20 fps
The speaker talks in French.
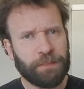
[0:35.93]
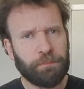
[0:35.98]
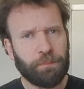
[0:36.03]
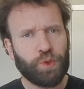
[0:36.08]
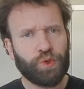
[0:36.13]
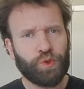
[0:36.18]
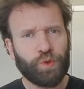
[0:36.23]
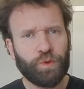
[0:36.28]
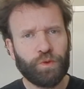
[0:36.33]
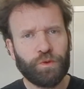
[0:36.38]

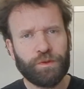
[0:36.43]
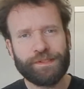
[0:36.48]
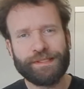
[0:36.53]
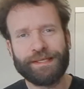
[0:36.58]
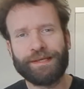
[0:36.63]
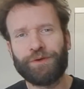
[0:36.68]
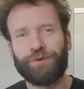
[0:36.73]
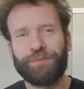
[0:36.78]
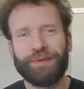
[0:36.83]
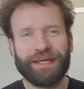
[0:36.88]
Bonjour,
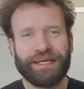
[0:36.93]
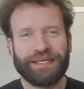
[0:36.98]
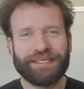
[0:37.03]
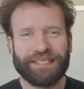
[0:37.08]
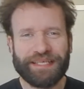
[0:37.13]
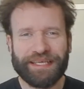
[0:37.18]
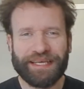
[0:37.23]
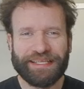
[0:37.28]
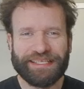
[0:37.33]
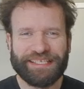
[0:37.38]
c'est Hubert
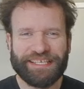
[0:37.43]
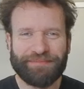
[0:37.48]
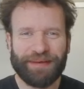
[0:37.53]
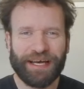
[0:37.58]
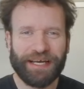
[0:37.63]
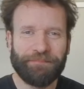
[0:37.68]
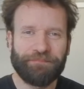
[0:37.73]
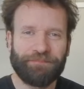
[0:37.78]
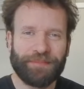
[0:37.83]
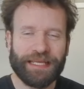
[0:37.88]
chez Green
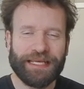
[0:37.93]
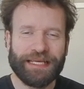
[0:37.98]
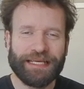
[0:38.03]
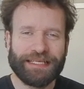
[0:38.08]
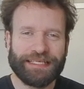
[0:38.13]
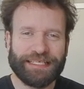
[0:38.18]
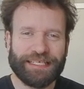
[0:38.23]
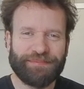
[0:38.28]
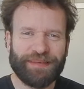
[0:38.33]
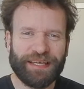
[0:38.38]
Zebra
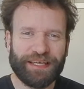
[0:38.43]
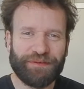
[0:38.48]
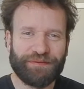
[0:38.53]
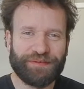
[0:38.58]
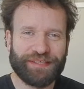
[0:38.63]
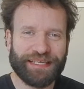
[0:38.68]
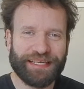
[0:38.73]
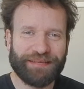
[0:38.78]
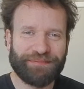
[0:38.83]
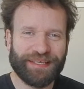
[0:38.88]
J'espère que
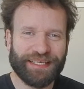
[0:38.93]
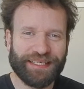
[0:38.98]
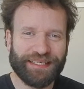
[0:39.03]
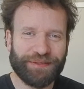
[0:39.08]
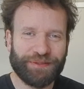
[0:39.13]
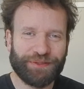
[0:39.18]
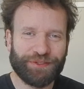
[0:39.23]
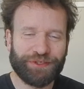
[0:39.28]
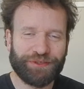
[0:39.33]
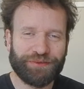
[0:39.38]
vous allez
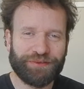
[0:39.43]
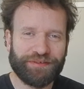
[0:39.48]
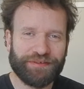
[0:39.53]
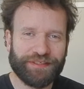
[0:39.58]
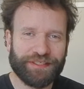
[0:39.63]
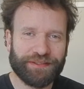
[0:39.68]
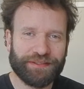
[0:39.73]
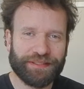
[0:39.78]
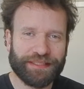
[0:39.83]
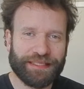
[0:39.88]
bien. Aujourd'hui, on
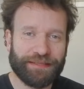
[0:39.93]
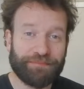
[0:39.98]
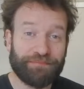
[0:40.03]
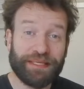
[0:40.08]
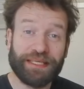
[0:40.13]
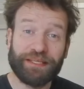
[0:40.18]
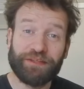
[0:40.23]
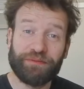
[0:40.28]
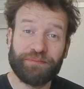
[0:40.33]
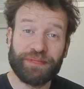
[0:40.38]
va chanter
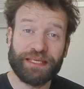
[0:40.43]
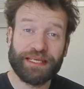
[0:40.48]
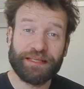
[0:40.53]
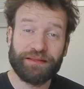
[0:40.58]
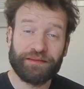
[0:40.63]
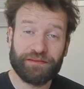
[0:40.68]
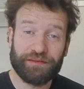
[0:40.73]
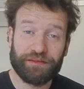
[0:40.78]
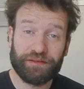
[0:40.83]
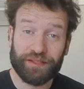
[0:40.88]
Biquette,
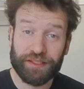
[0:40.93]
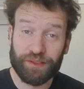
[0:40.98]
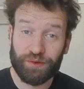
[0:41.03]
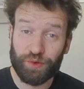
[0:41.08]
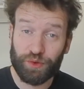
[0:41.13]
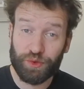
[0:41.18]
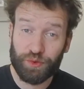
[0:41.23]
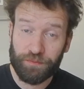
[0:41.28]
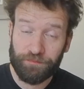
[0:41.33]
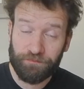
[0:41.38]
biquette, sortir
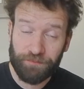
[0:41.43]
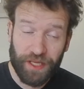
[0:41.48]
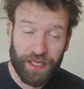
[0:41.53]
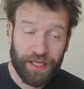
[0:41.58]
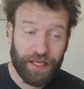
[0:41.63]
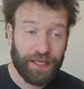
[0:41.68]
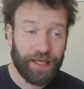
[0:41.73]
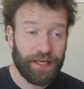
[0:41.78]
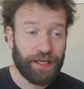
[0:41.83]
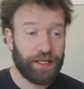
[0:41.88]
du chou.
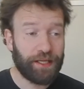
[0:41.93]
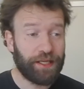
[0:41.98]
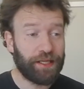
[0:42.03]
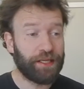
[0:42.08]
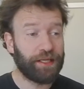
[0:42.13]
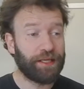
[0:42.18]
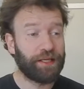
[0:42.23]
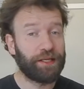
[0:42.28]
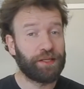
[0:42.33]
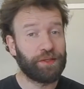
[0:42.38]

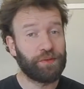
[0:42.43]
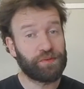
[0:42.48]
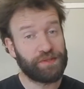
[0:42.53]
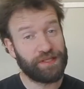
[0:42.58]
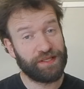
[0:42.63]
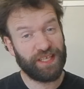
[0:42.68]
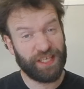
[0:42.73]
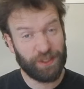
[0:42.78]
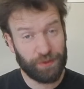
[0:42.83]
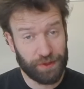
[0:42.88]
Euh, donc,
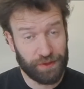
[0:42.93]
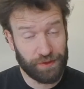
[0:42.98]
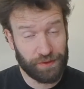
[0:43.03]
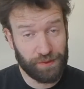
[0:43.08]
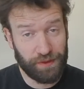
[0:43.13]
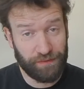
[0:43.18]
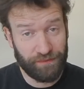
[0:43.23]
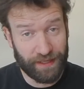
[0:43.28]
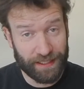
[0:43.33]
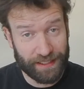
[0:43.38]
c'est une très chouette
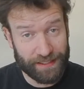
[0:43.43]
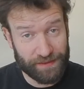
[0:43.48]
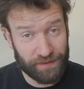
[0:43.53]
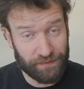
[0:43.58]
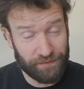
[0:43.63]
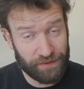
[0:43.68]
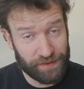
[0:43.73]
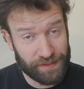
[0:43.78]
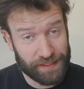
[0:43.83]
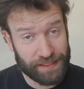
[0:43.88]
chanson à faire avec les
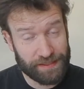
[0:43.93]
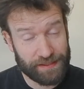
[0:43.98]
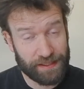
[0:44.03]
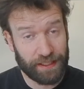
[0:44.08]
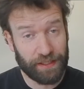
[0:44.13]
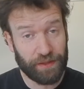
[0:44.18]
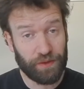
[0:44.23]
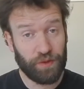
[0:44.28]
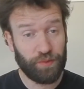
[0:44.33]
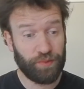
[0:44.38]
enfants. C'est assez
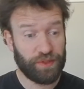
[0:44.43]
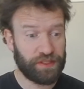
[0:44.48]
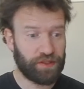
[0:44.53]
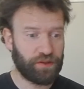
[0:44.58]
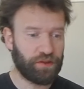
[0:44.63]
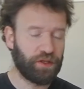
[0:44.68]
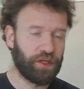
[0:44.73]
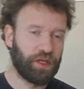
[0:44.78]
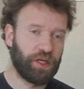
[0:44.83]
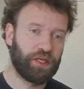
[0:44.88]
rigolo
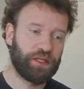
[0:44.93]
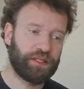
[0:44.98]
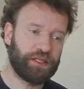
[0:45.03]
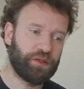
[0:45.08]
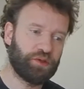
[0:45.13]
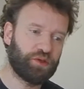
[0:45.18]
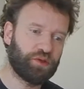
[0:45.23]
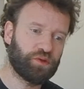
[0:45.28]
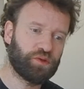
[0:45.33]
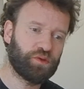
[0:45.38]
puisque
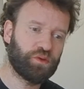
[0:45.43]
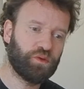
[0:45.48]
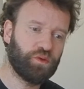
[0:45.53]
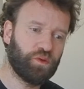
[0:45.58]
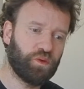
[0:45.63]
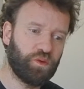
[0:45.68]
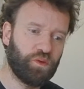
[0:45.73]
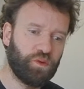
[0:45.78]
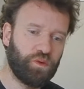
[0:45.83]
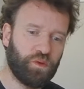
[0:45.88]
c'est une
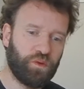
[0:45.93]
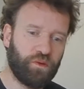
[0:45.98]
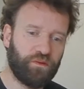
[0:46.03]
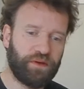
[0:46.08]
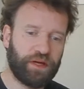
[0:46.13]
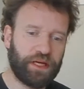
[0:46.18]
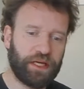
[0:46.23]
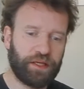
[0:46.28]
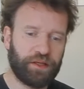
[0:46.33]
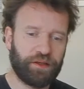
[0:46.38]
chanson où on
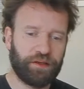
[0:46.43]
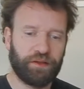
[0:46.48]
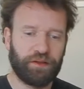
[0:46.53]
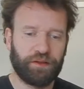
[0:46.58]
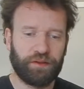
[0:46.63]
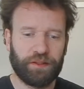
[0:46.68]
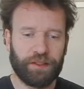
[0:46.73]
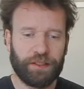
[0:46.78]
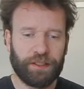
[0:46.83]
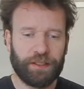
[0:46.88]
va.
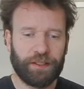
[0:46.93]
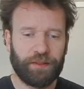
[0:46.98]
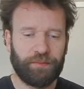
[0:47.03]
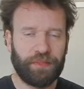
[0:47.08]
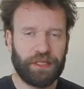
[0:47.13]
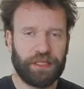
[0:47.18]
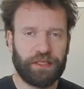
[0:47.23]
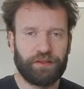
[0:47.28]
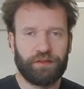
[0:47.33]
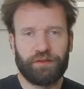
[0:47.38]
Euh,
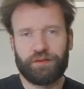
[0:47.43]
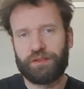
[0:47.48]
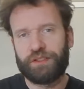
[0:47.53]
bah,